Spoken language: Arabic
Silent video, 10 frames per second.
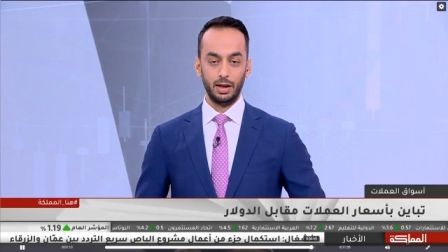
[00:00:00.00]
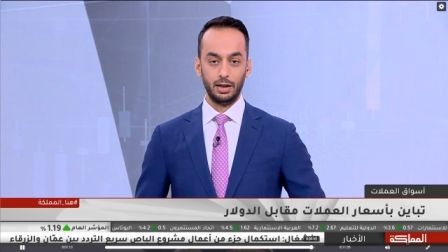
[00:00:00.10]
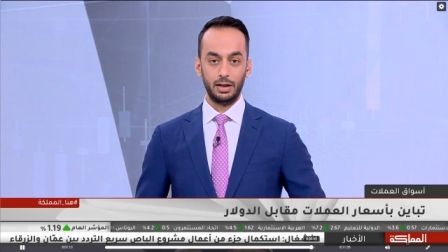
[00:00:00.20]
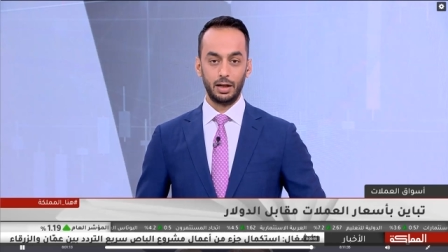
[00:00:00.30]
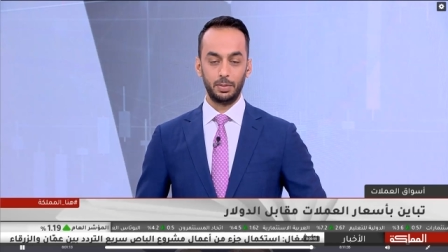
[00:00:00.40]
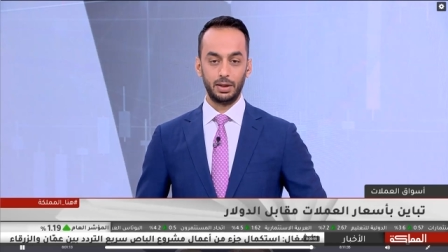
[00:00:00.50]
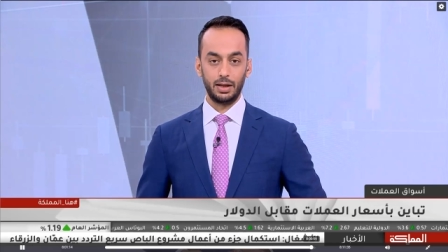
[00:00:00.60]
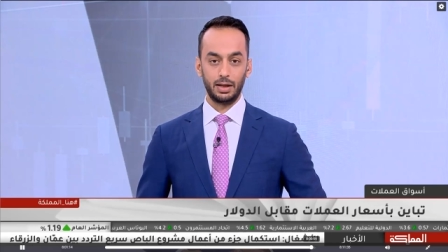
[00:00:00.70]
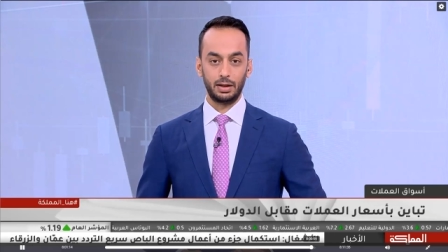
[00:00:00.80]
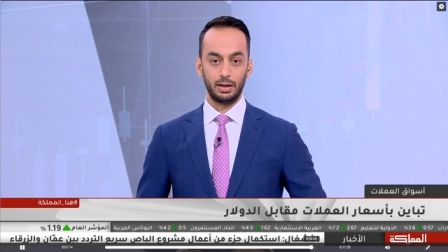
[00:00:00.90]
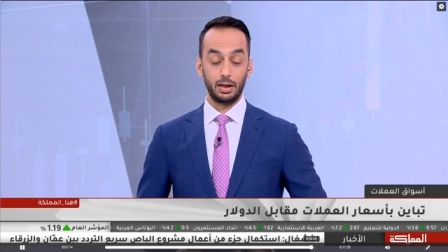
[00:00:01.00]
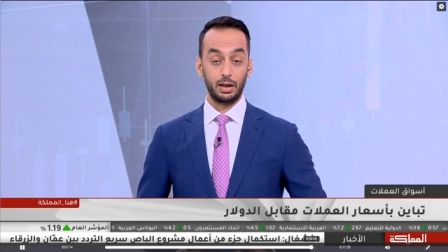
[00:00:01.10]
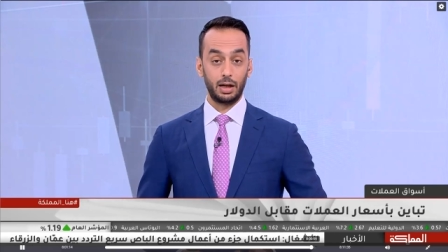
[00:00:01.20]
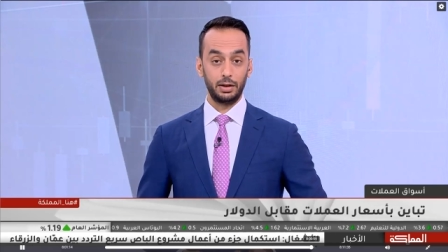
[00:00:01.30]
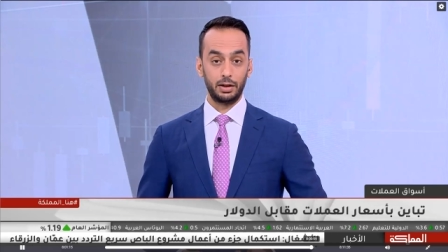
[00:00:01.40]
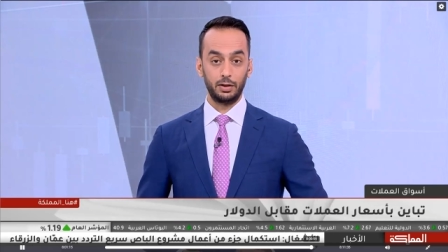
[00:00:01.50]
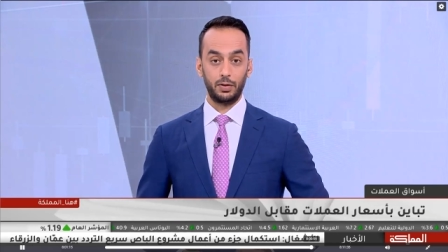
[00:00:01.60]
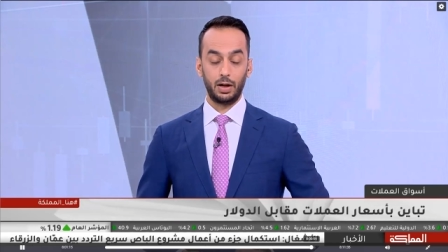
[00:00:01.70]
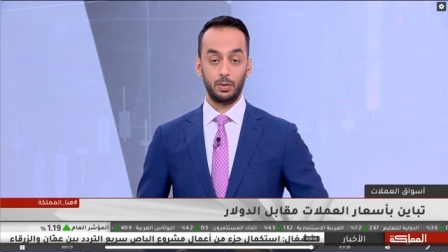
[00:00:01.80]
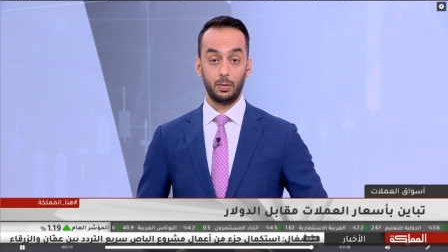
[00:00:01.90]
لينا بداية يعني لاحظنا
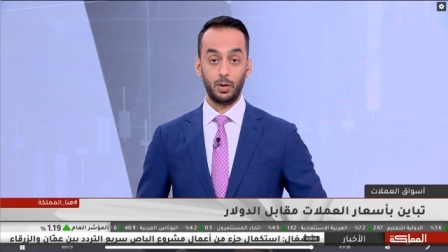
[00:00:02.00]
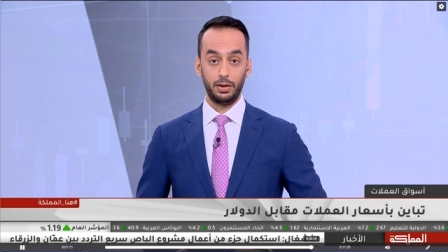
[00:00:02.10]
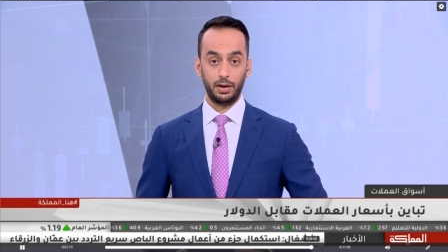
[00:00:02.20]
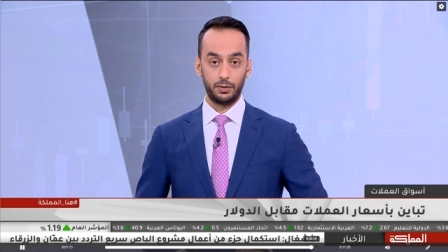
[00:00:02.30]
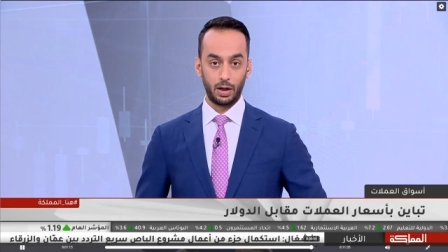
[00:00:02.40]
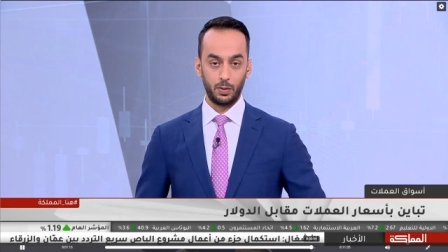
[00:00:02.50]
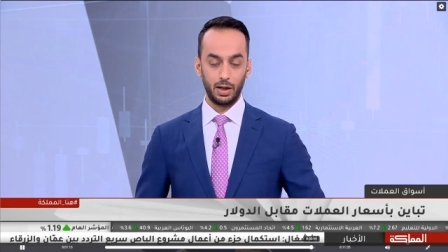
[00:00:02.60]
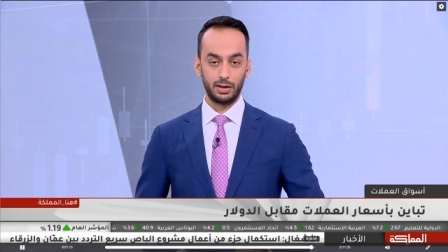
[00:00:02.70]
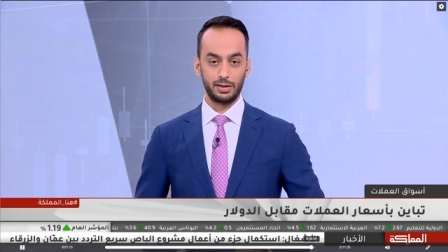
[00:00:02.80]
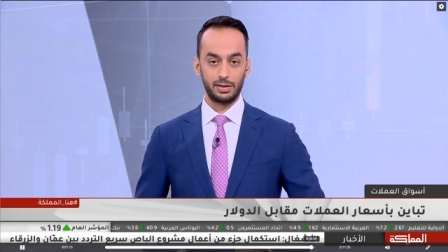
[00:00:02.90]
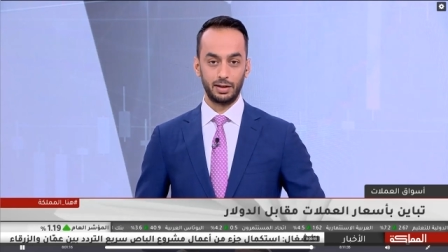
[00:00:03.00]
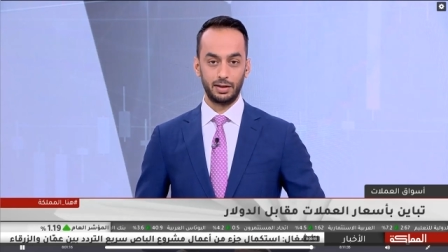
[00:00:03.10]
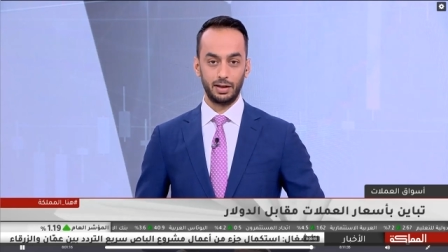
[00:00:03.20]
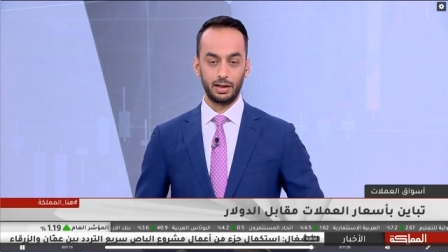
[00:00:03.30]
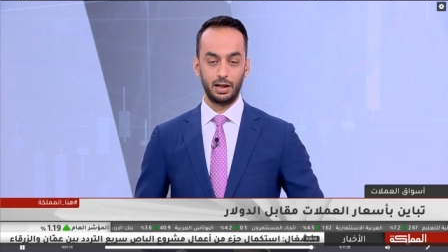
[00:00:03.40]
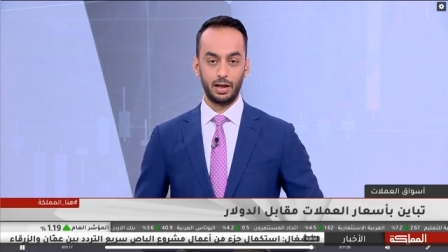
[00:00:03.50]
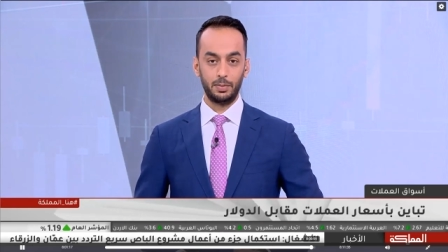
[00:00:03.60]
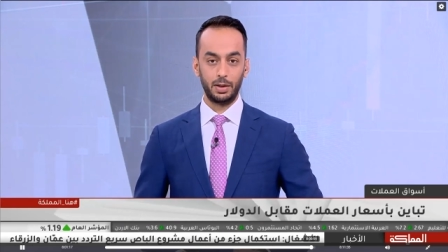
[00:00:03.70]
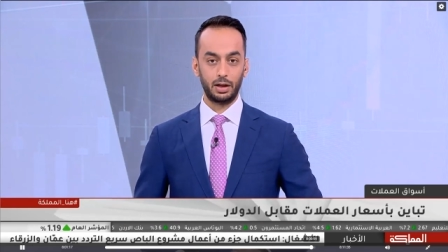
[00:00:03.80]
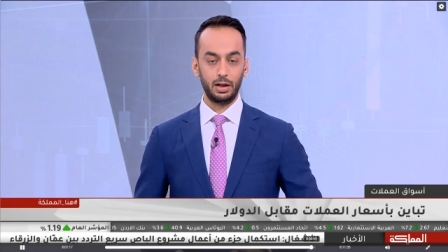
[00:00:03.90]
ارتفاع واضح في عوائد السندات
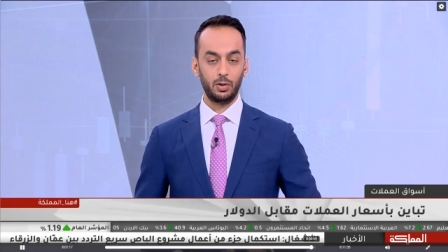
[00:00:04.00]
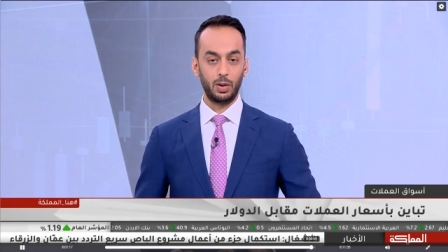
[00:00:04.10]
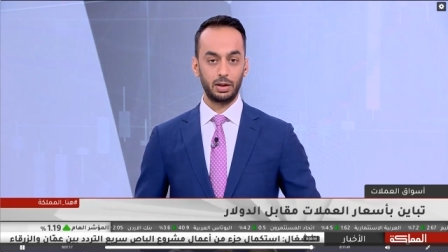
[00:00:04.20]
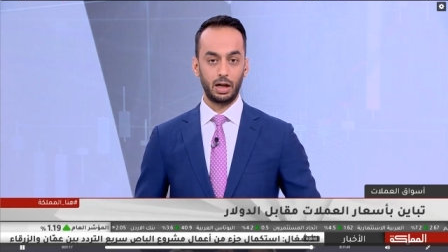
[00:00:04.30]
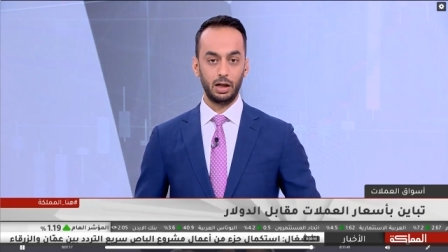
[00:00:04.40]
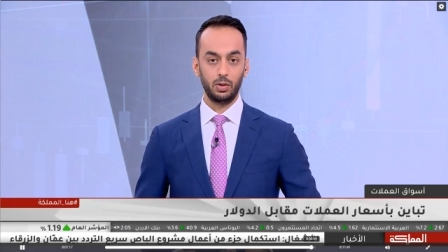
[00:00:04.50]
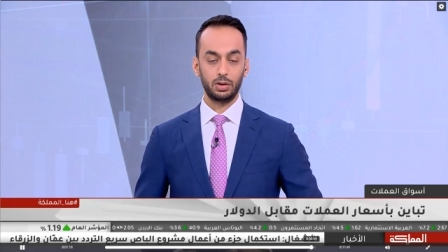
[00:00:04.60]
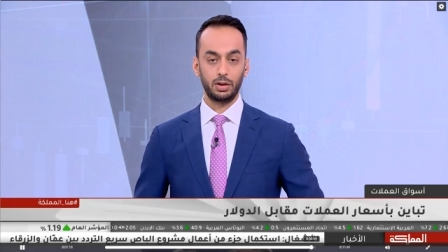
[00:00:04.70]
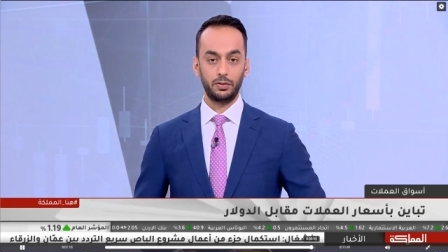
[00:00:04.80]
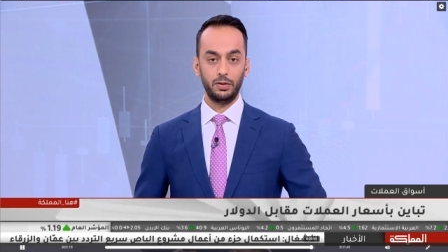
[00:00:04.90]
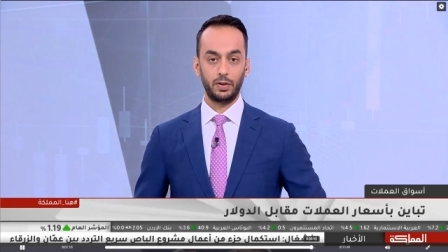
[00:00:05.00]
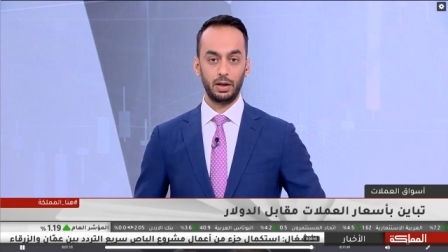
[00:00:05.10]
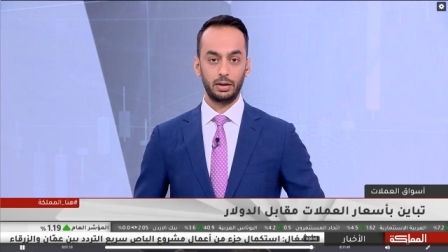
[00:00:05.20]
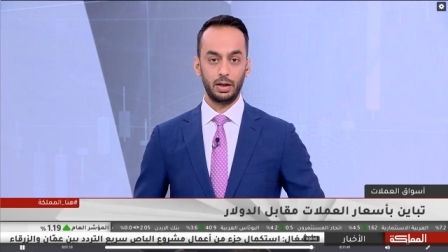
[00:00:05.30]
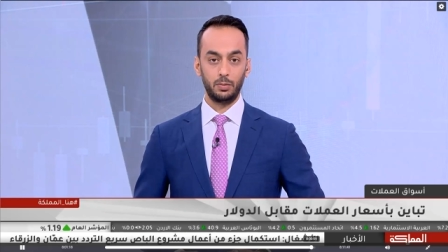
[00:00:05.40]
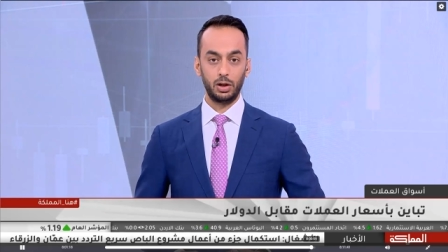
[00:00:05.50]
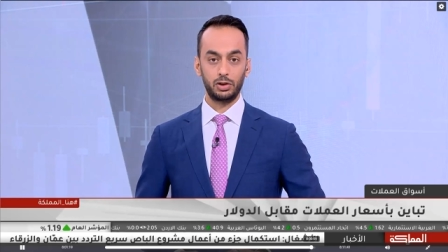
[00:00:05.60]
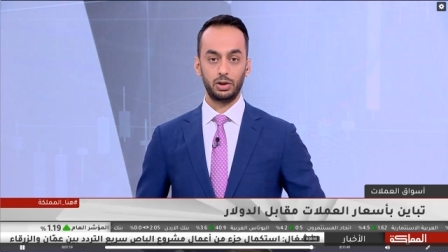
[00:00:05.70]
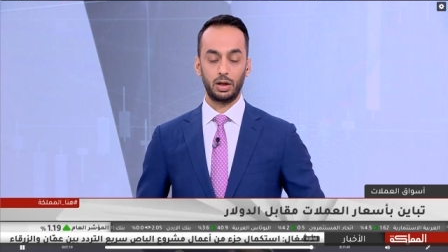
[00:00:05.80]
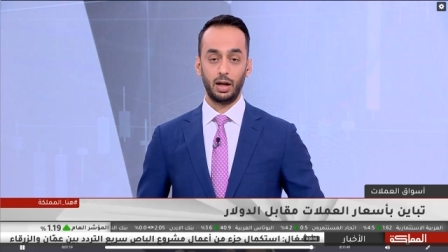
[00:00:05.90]
الأمريكية وتحرك طفيف على أداء
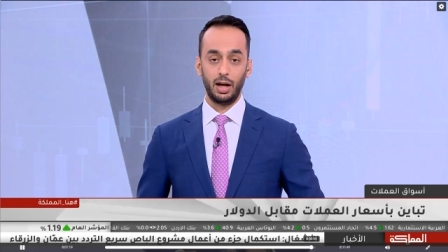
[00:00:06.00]
مؤشر